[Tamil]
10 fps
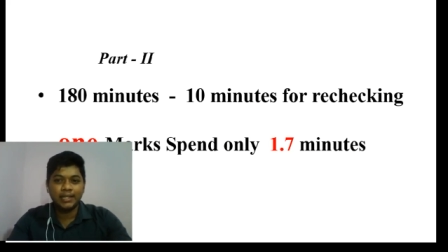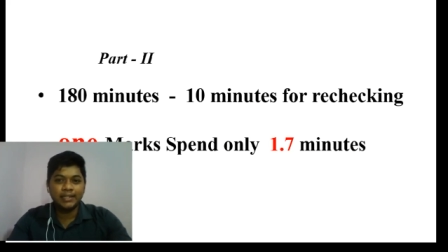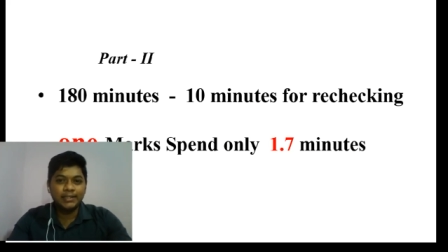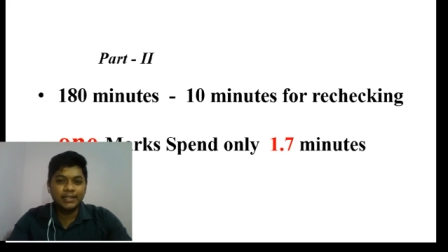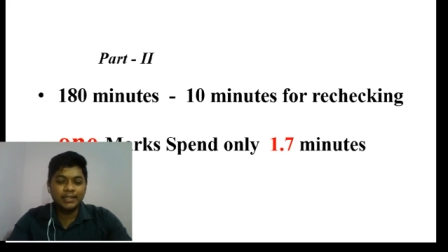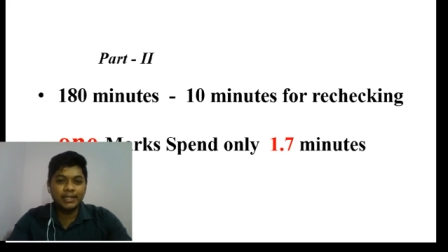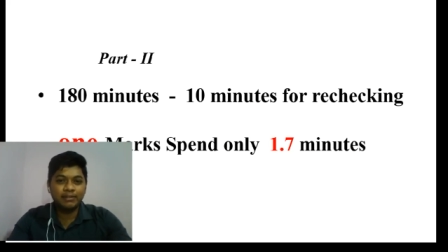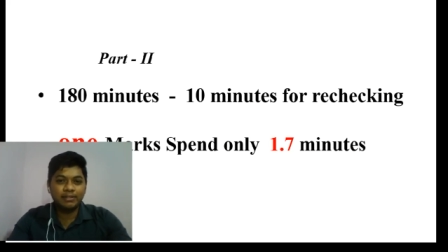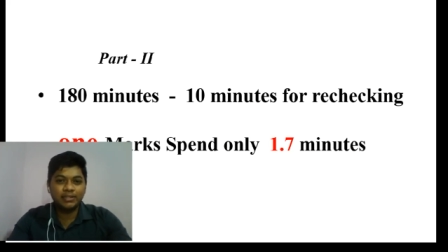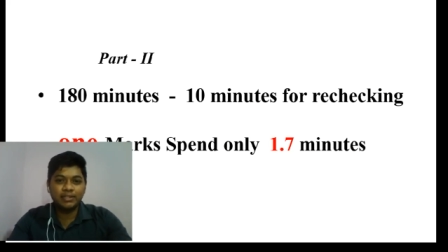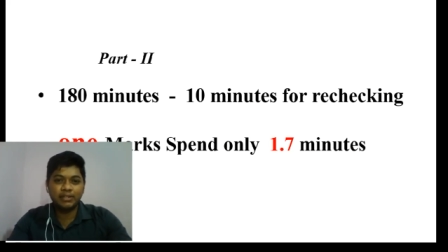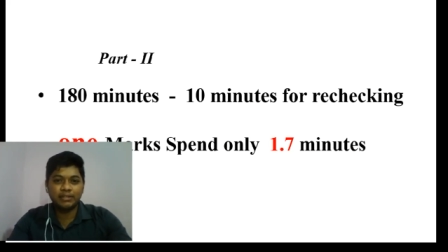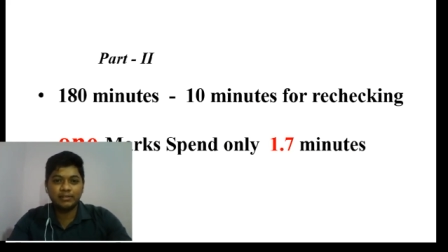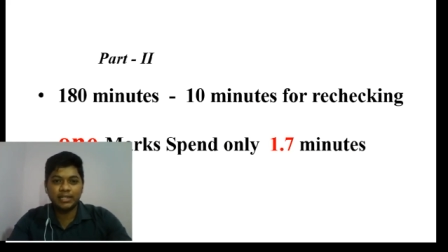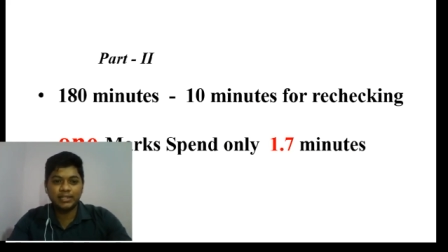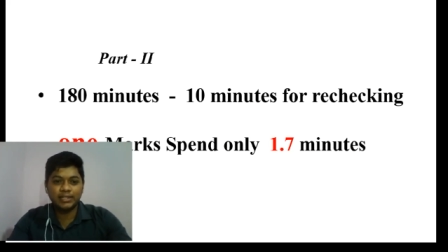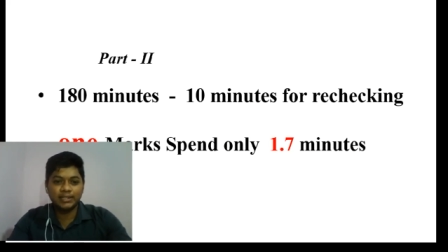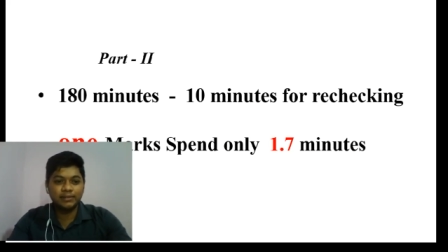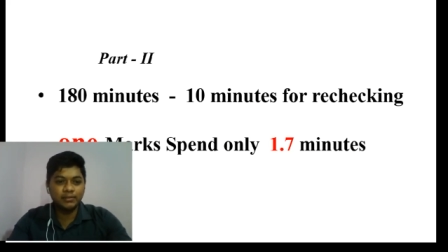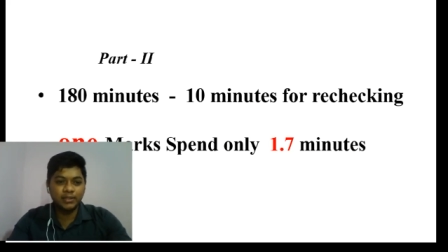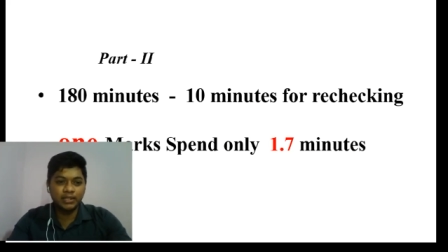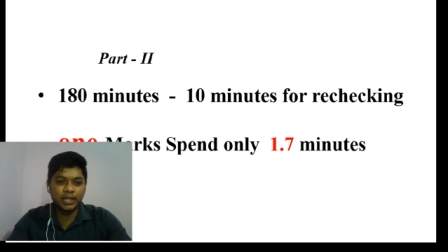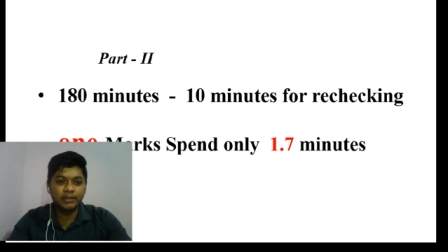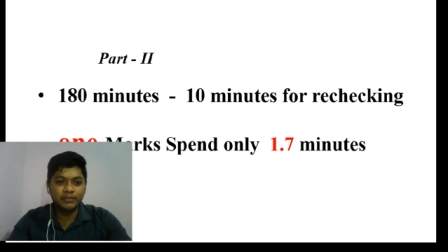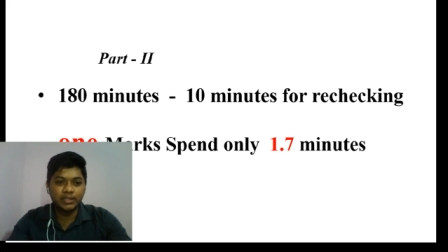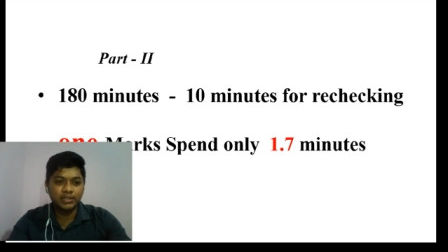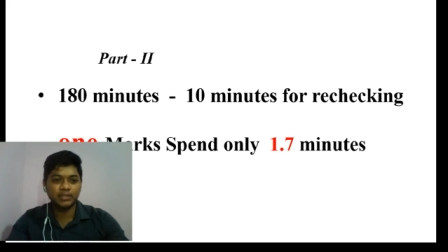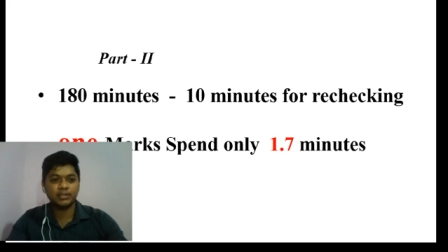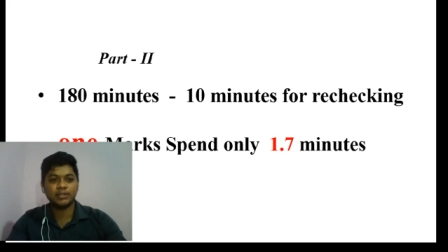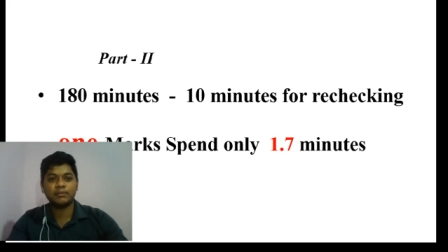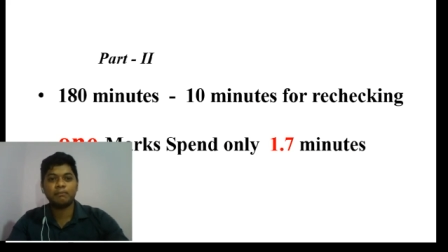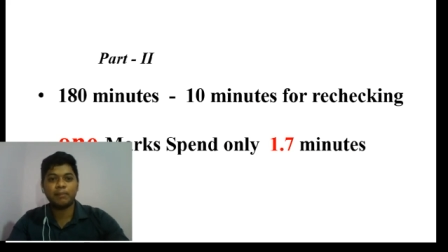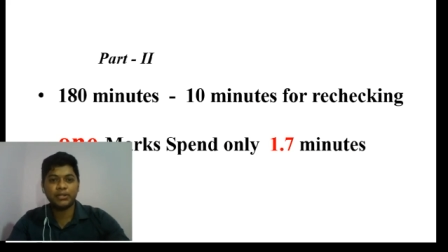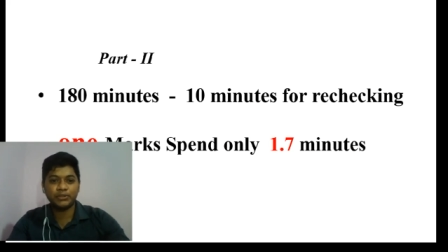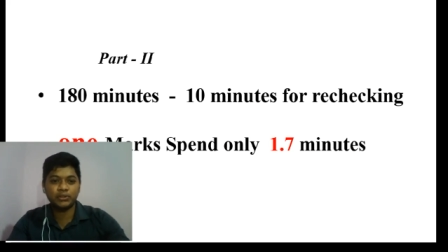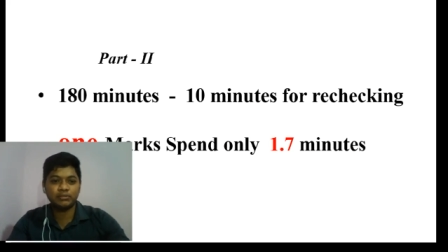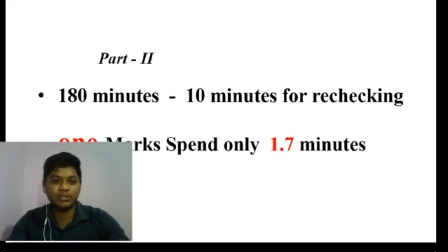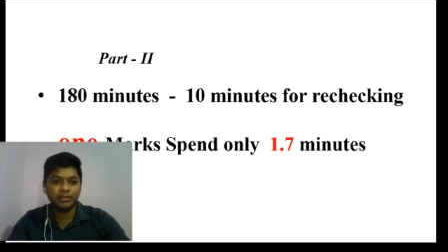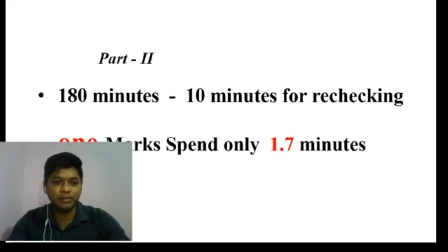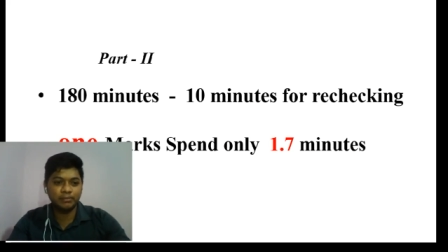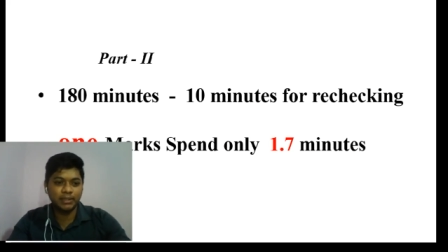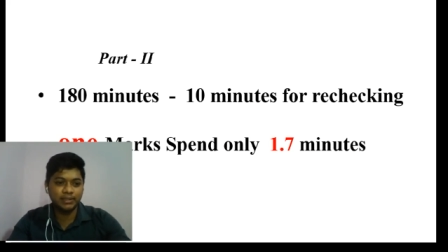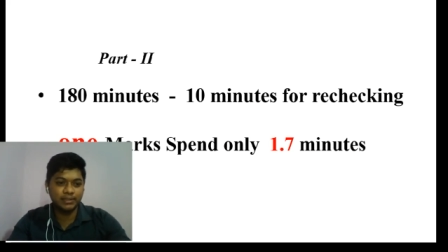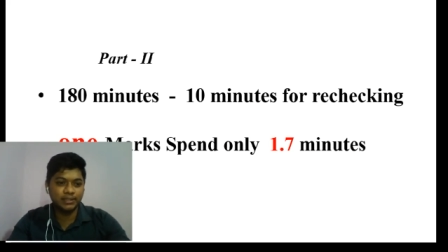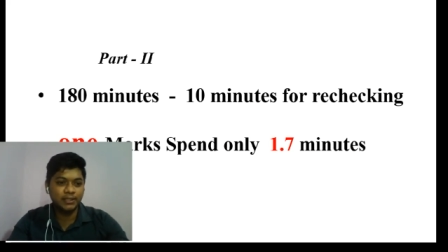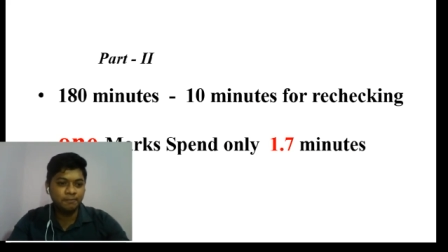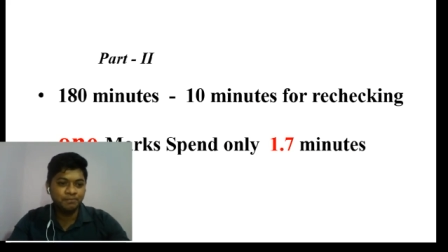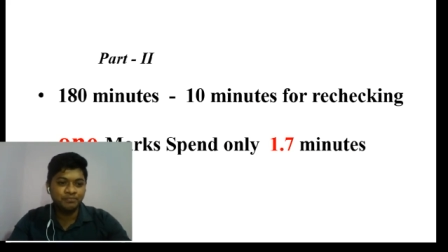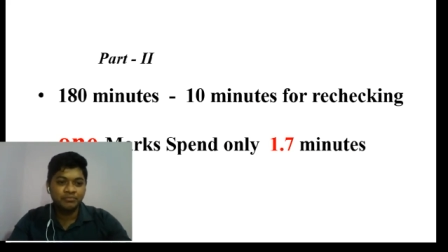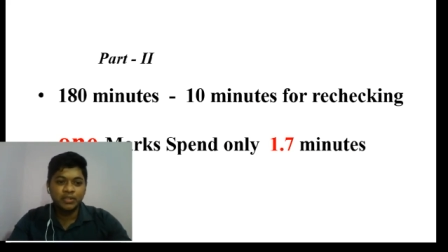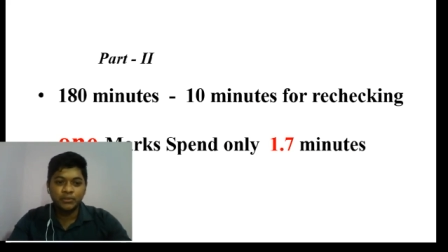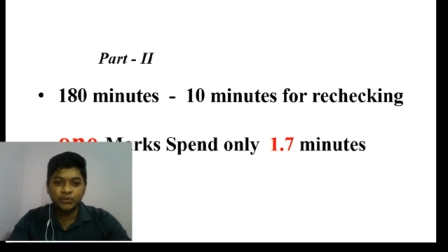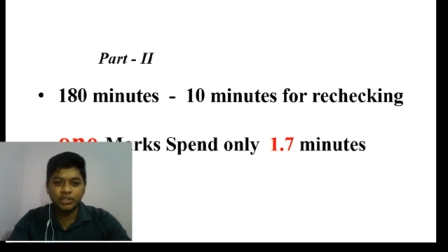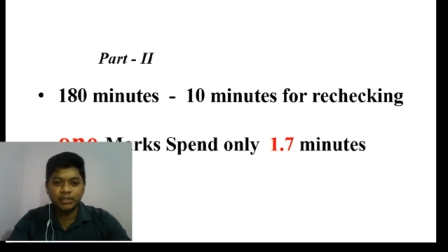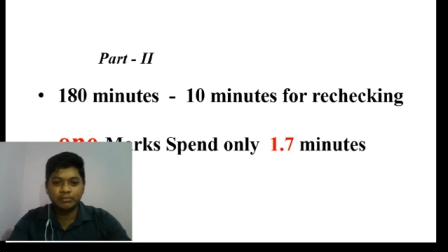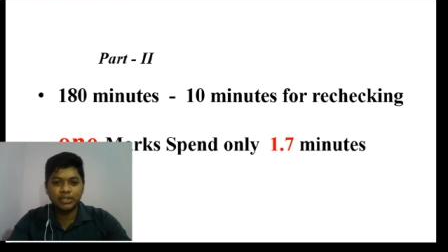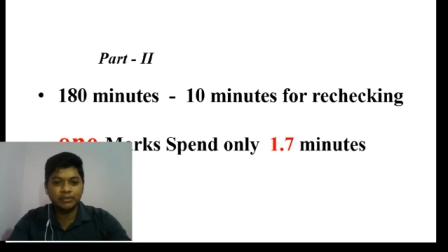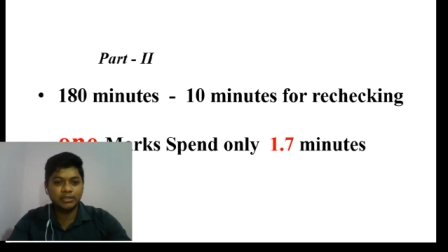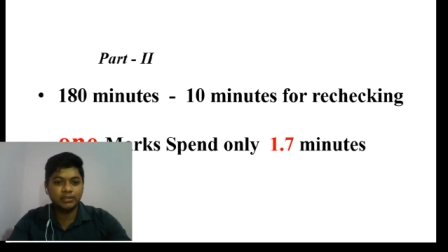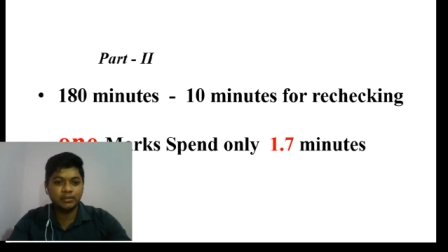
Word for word: இந்த கேள்விக்கு வந்து இவ்வளவு தானன்றதை நான் வந்து பாட்டுக்கு வந்து இப்படி பார்த்துருக்கேன் நூற்றி எண்பது நிமி